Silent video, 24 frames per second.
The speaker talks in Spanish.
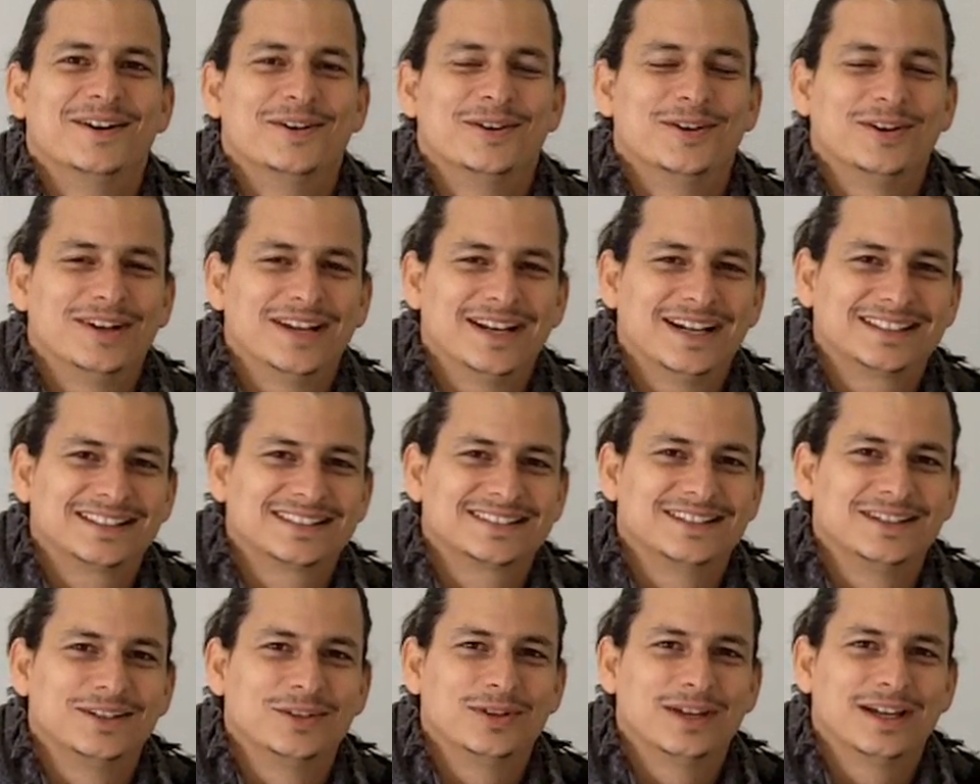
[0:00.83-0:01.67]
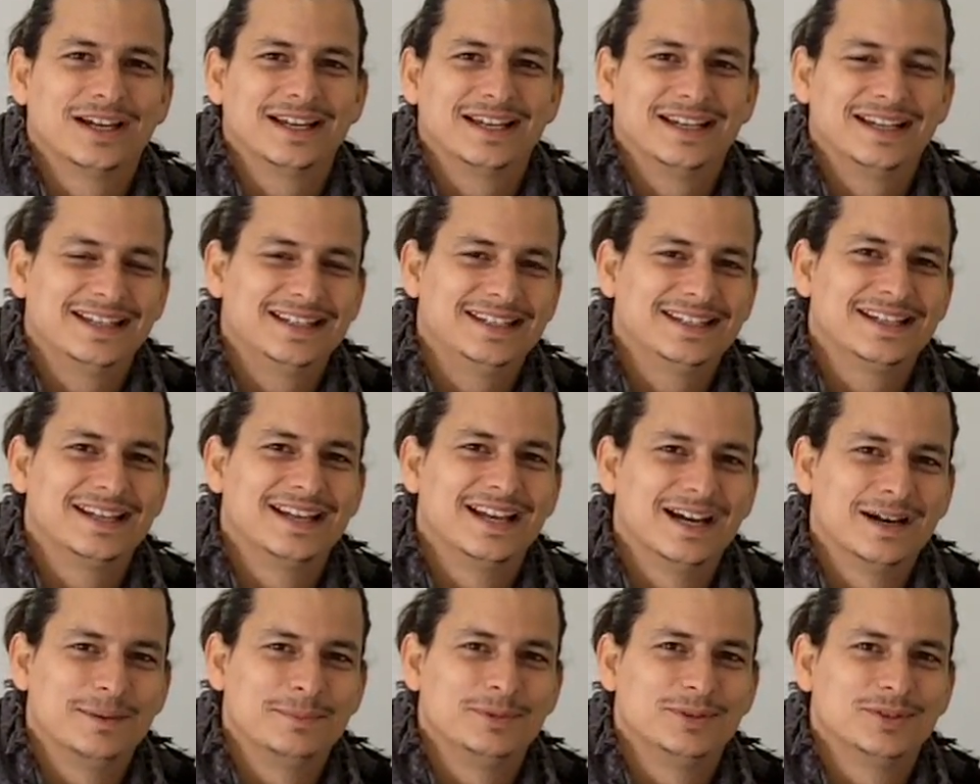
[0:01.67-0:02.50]
Hola, te saluda Eric
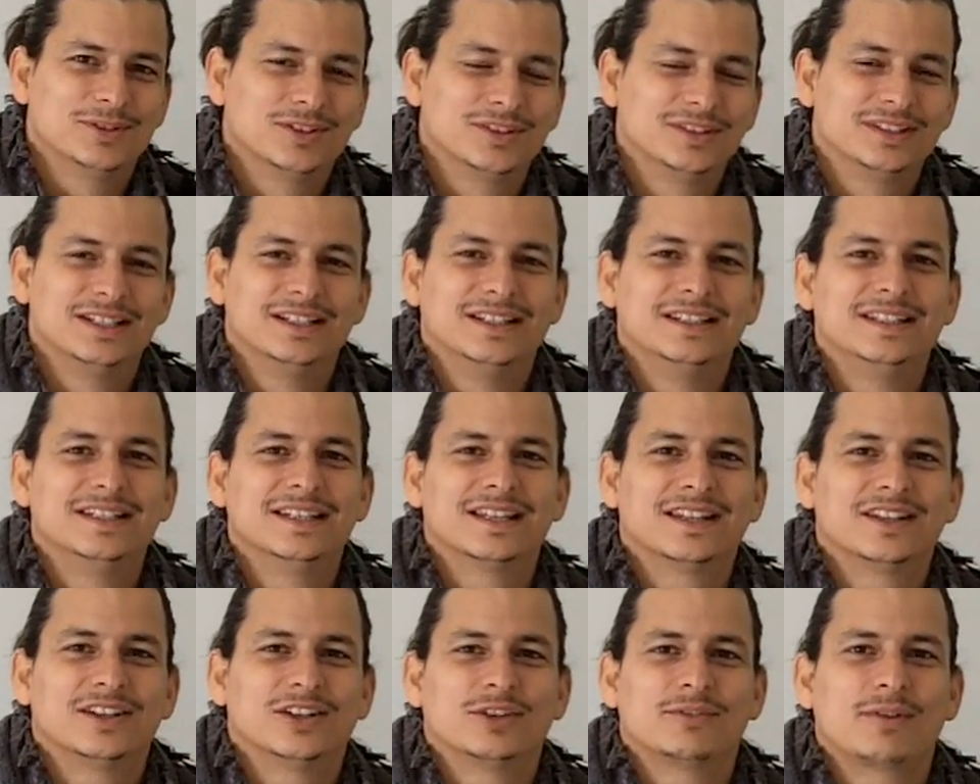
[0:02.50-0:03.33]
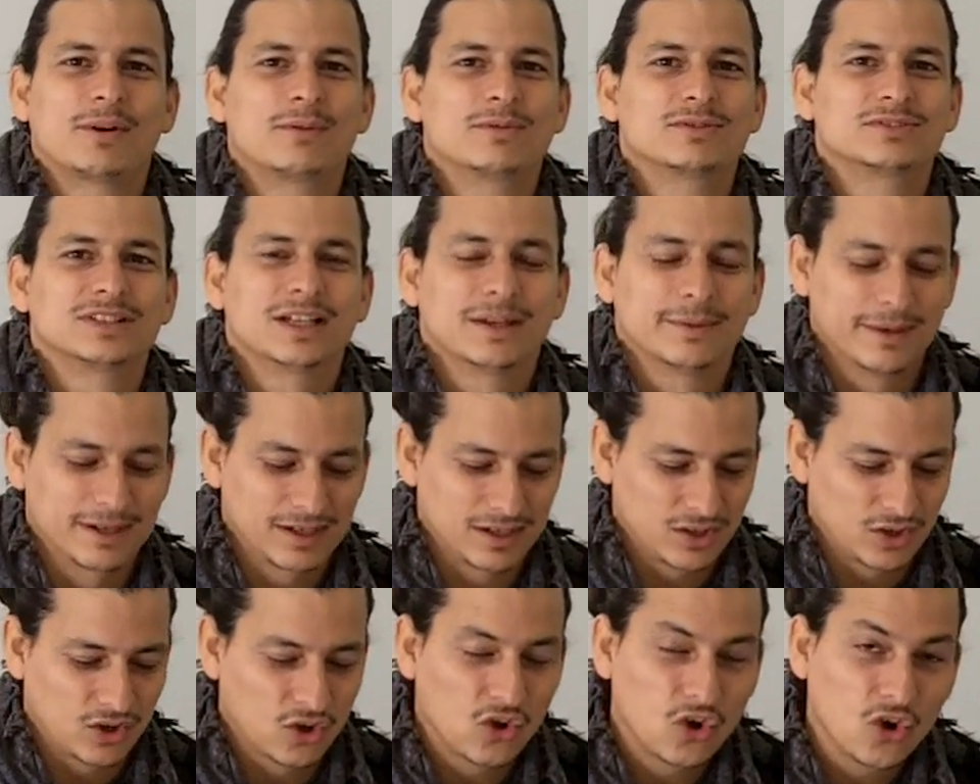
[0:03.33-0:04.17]
Gamio y el día de hoy vamos a
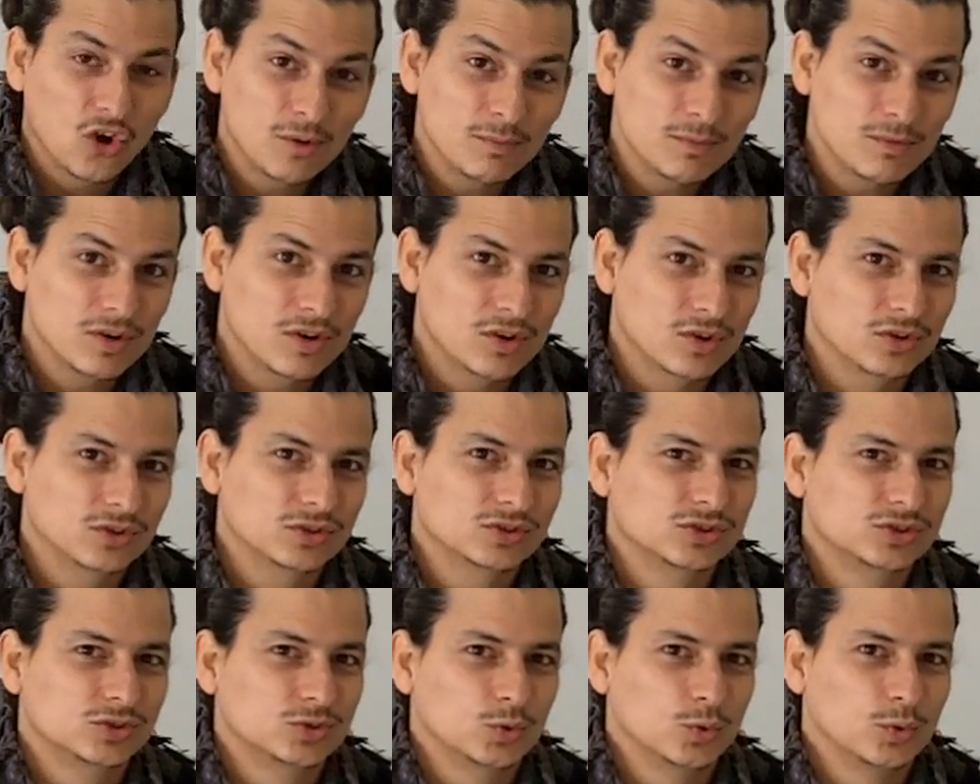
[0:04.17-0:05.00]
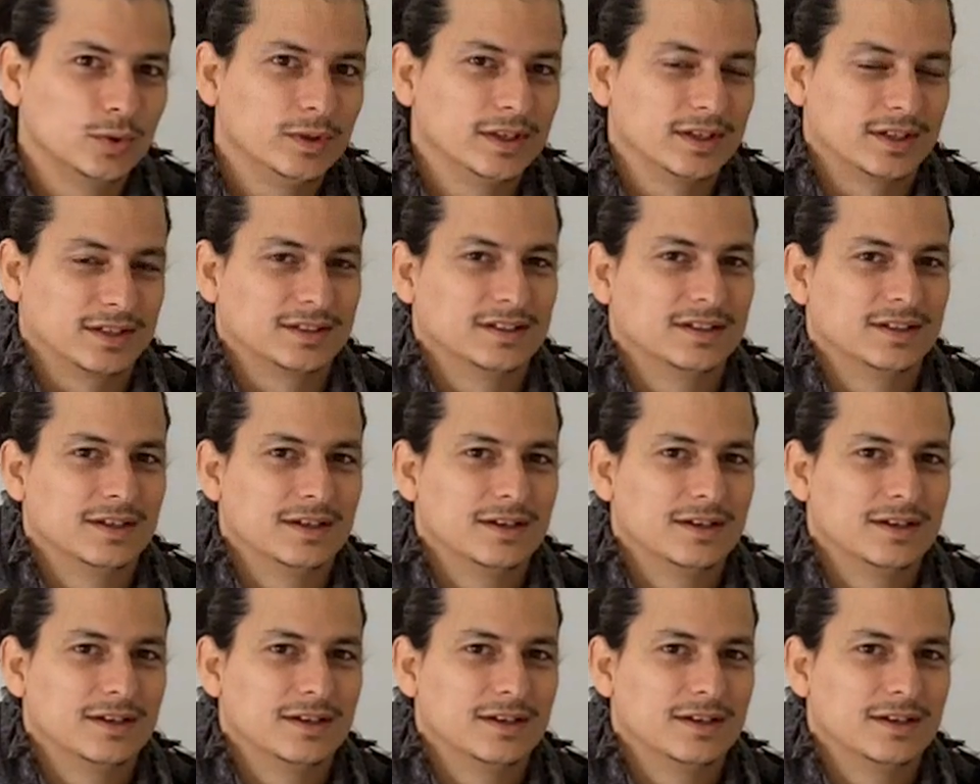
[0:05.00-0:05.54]
ver cómo construir